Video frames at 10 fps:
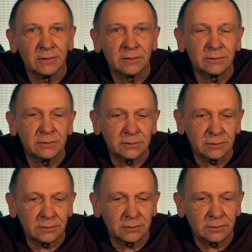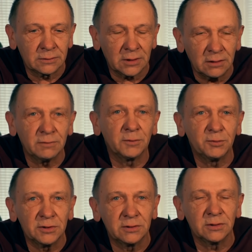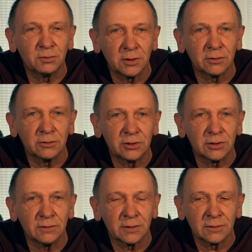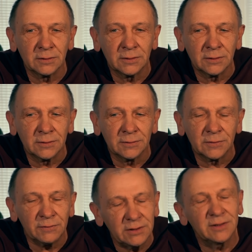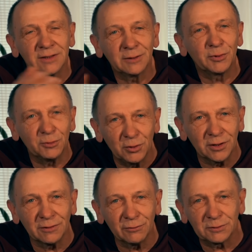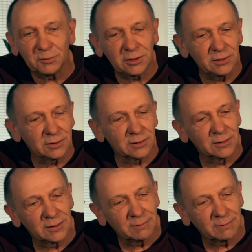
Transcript: Говорит, ну как вам объяснить, молодой человек? Давайте я на примере. Вот смотрите,